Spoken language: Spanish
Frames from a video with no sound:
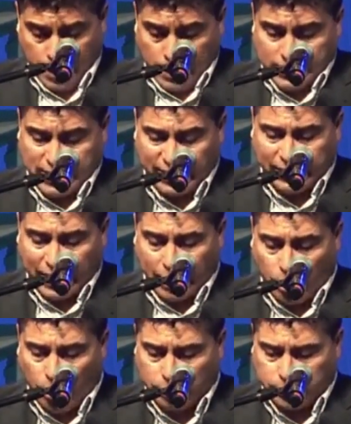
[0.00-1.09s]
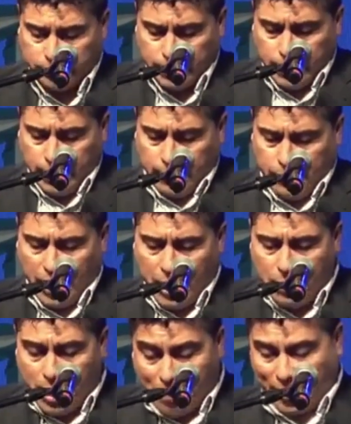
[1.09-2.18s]
Santa Cruz
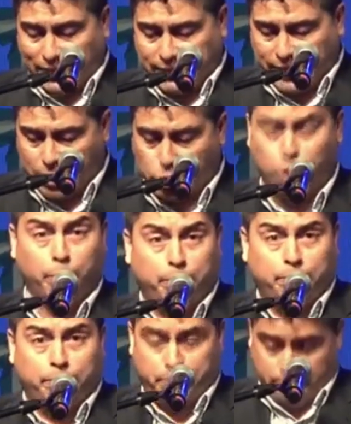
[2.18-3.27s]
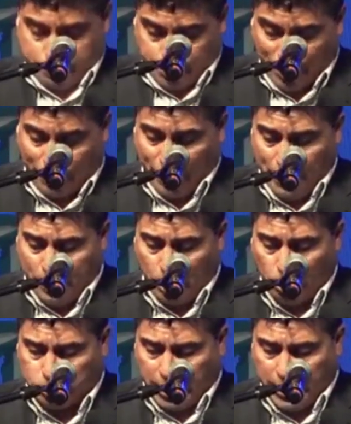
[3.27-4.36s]
debe afianzar su perfil
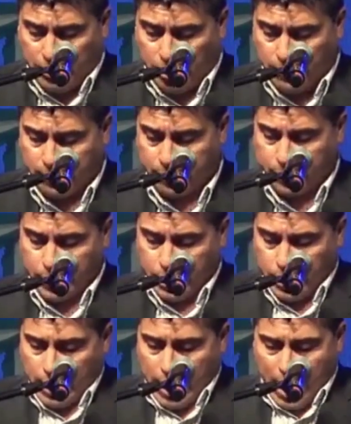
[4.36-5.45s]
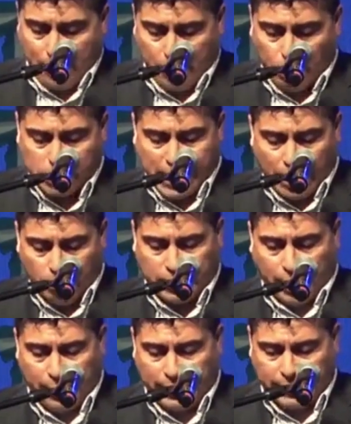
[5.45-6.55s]
productivo, aprovechar
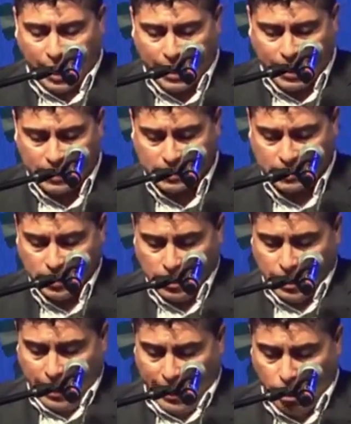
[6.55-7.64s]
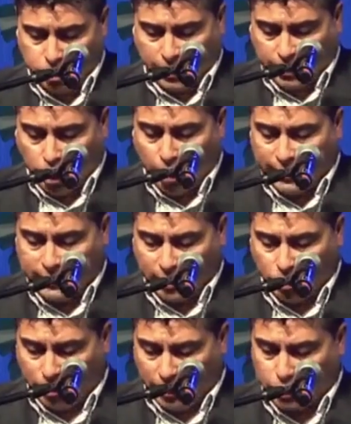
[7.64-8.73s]
nuestras ventajas en los sectores en
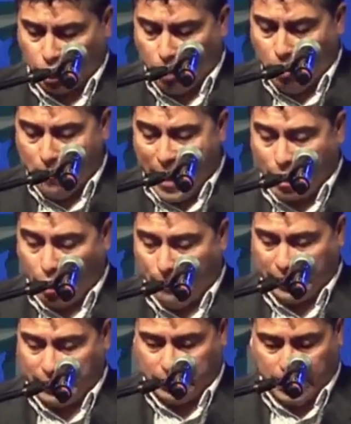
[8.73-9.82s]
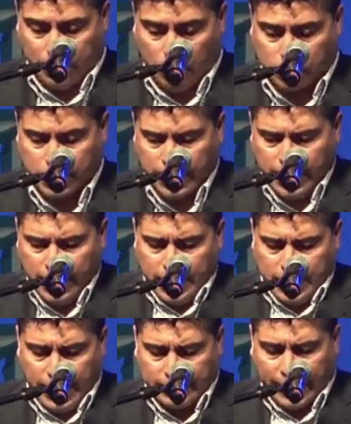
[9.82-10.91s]
donde somos más competitivos
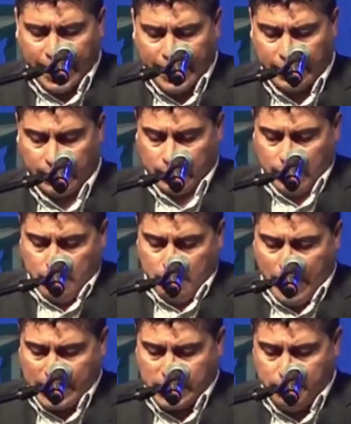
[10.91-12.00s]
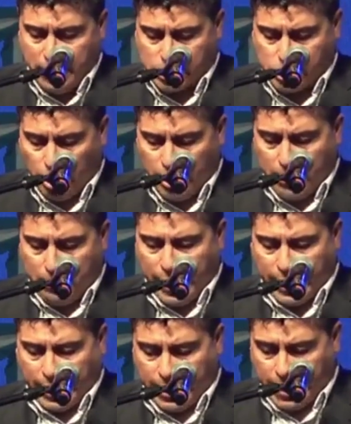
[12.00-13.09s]
y atraer más inversiones
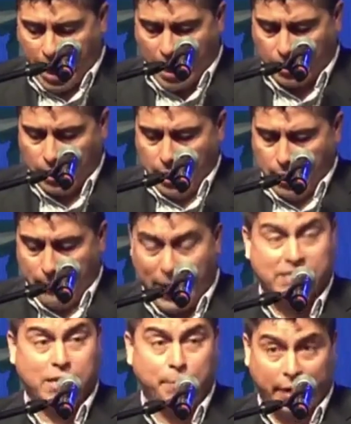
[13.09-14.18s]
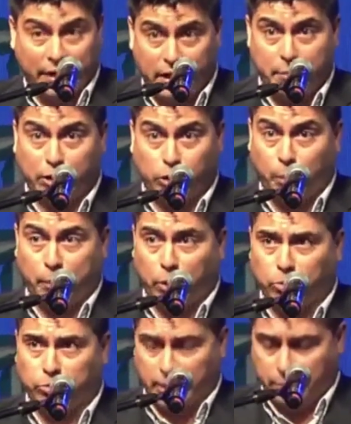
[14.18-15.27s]
para generar más emprendimientos
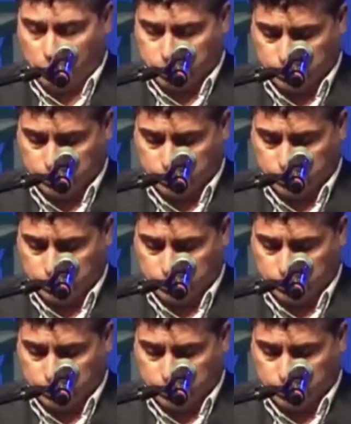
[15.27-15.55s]
productivos.